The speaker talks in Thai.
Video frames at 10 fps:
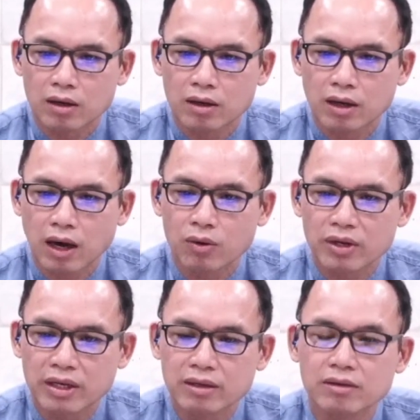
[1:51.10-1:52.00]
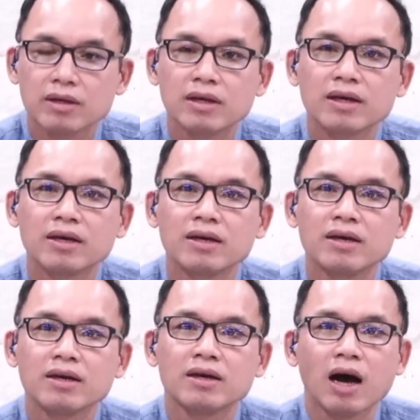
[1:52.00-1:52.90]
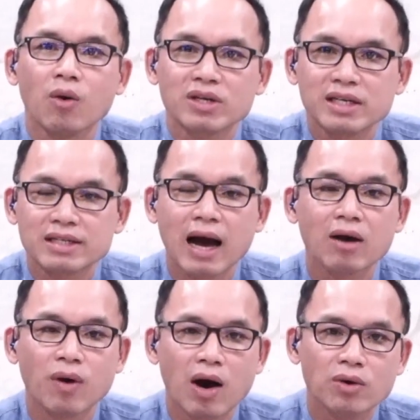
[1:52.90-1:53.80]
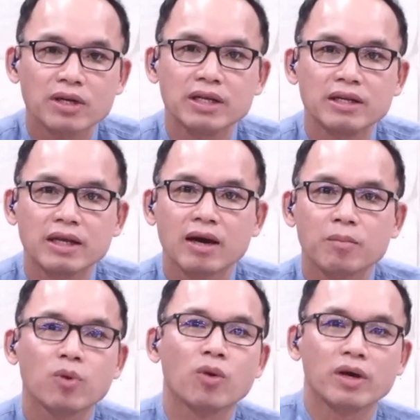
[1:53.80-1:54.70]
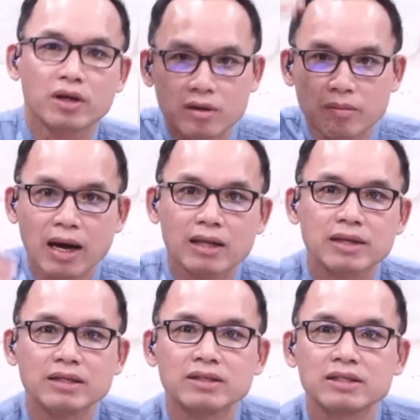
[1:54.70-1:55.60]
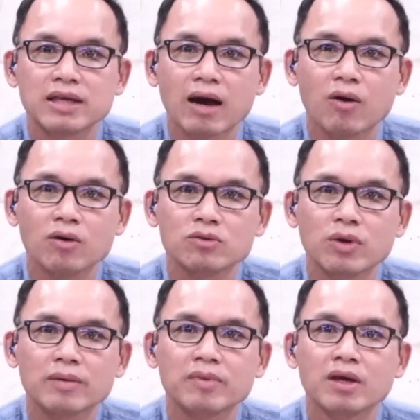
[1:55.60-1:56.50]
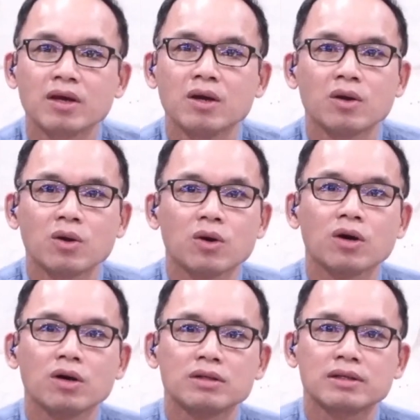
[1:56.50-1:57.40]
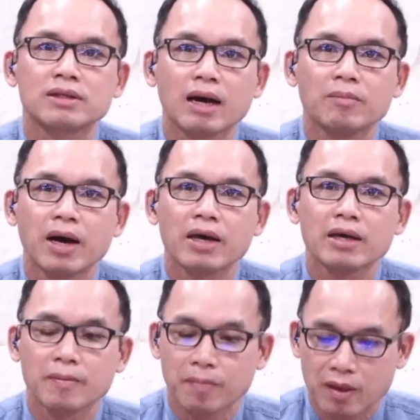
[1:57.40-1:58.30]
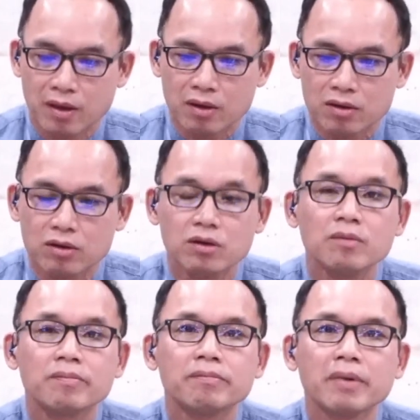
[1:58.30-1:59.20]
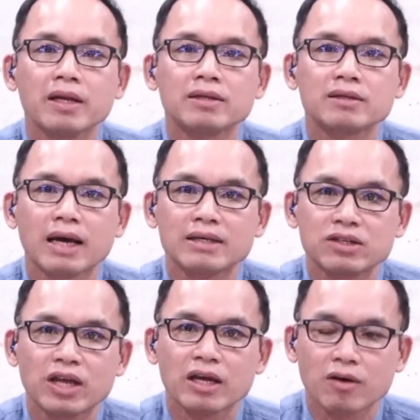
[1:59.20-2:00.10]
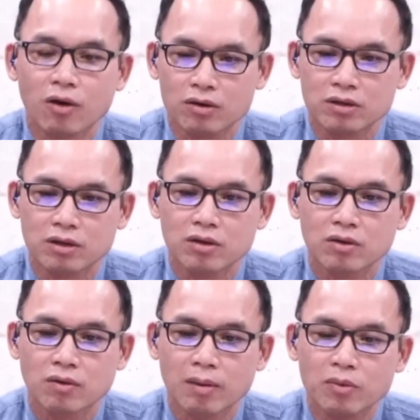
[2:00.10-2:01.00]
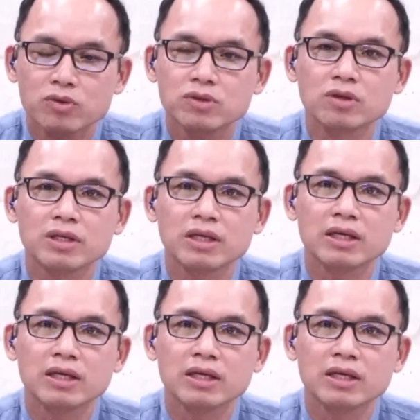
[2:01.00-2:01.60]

เอาดิน เอาขี้เท้าเอาดินเนี่ยโปรยขึ้นมาใส่ศีรษะของตัวเอง แล้วก็ทำให้ คือเป็นการแสดงออกถึงความรู้สึกที่